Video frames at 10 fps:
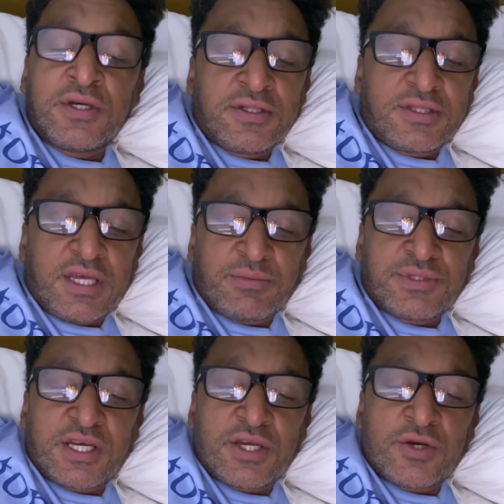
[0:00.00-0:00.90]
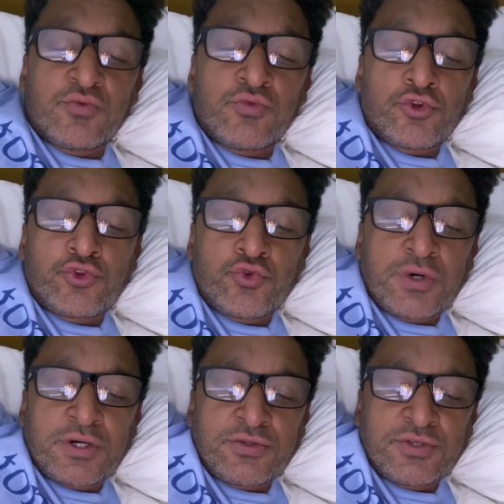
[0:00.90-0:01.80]
temos aí um outro
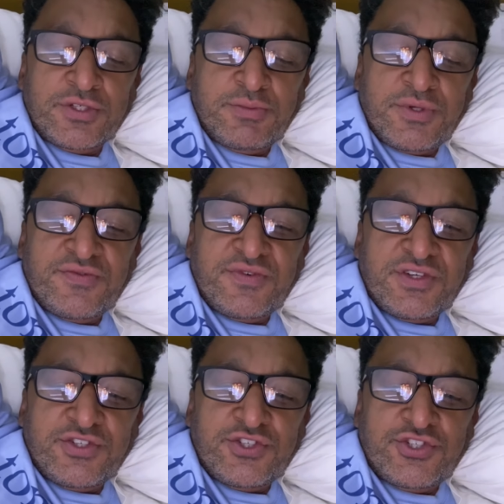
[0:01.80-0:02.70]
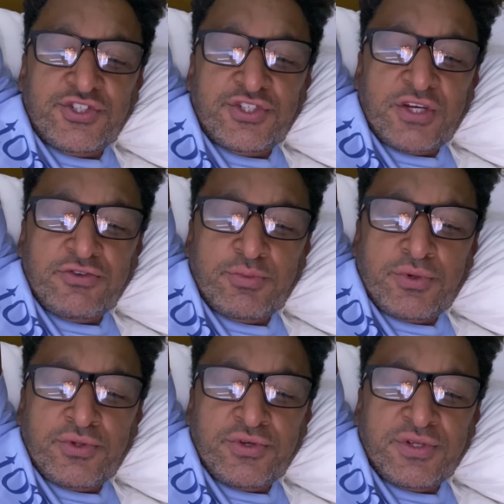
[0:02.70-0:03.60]
ano 2020 cheio de
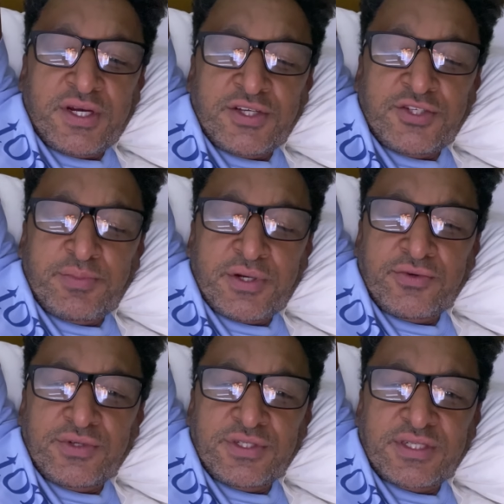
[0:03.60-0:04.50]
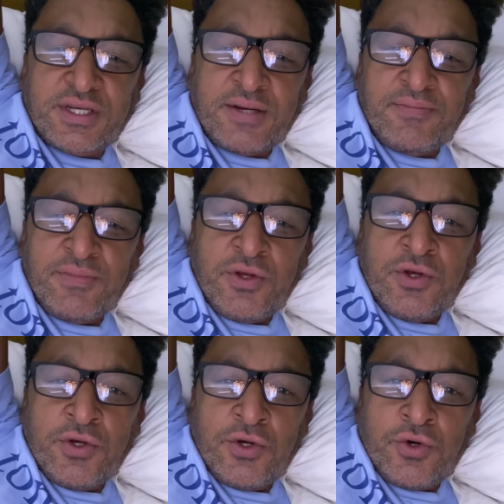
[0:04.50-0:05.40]
oportunidade para conquistar
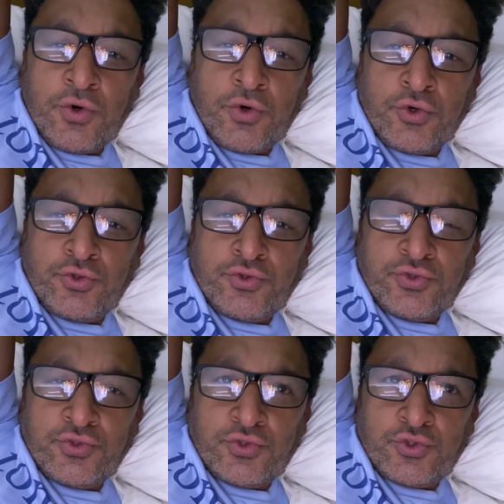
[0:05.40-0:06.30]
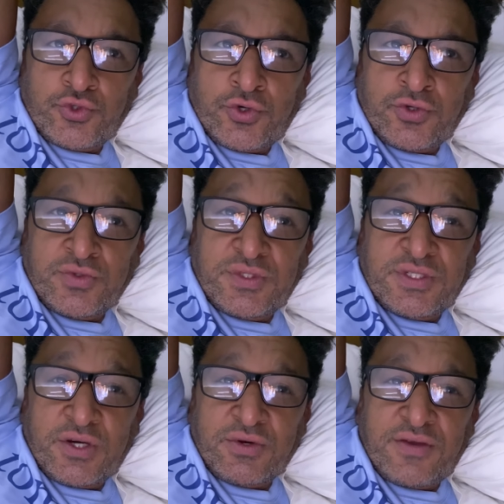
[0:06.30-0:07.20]
outros sonhos. Se
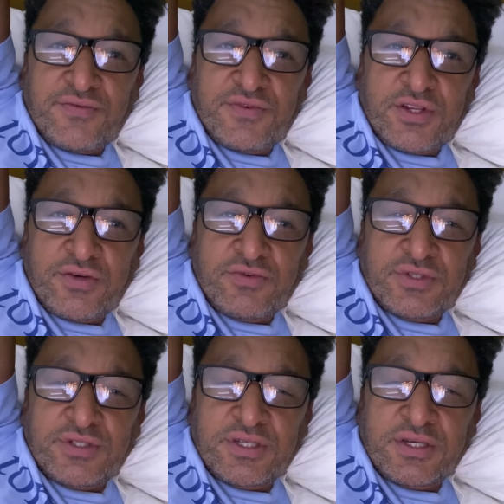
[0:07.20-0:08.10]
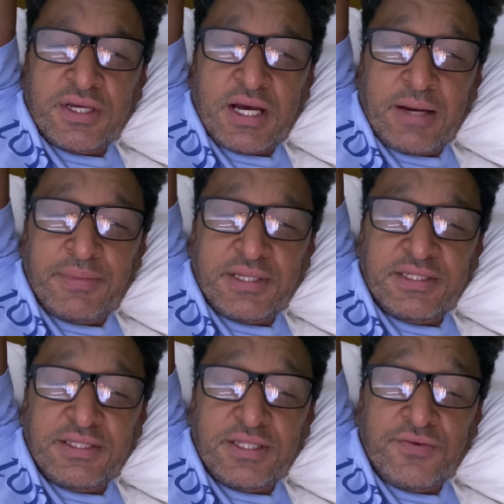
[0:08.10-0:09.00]
alguém feriu você,
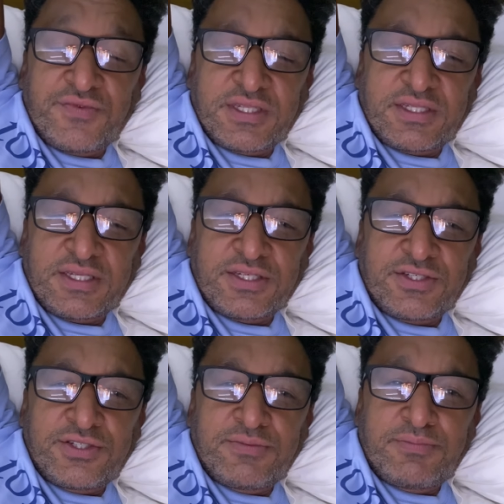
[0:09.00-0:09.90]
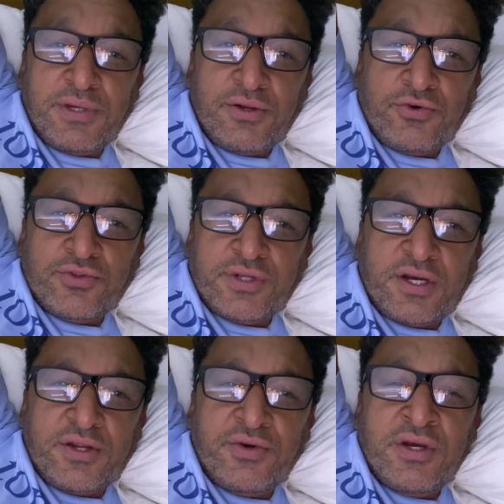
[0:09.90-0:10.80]
não fique triste, pelo
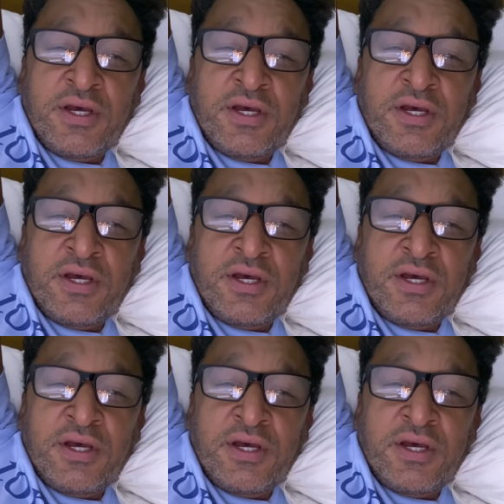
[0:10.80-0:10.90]
contrário,